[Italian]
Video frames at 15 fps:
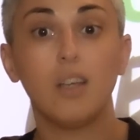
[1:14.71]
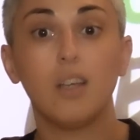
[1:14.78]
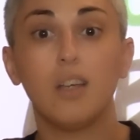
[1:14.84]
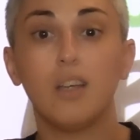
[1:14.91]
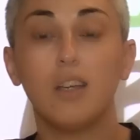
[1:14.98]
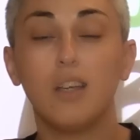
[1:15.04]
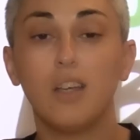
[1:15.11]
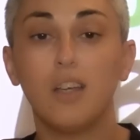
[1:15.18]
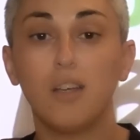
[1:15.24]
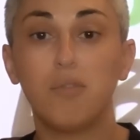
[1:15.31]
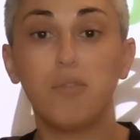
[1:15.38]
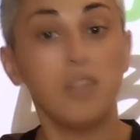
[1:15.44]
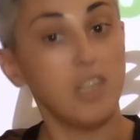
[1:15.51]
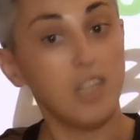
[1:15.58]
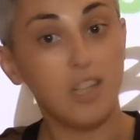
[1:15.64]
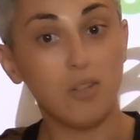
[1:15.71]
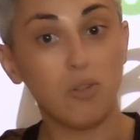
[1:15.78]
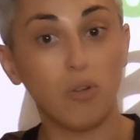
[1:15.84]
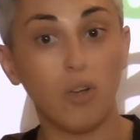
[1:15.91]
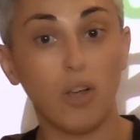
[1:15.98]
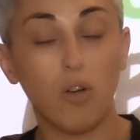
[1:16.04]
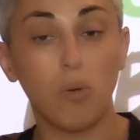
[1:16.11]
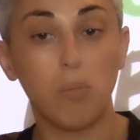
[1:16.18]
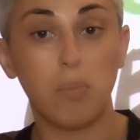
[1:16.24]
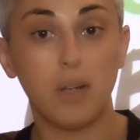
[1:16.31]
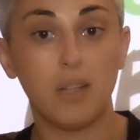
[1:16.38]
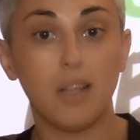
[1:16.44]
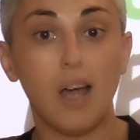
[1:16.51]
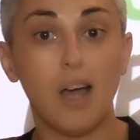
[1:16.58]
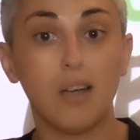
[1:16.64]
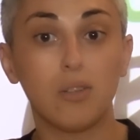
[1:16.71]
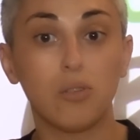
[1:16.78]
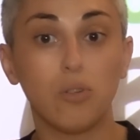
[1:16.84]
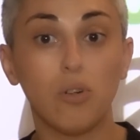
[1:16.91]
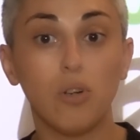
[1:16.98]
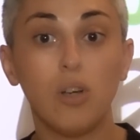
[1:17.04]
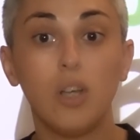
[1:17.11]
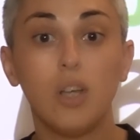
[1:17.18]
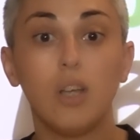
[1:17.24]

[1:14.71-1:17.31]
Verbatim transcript: eh, finito finito e completato.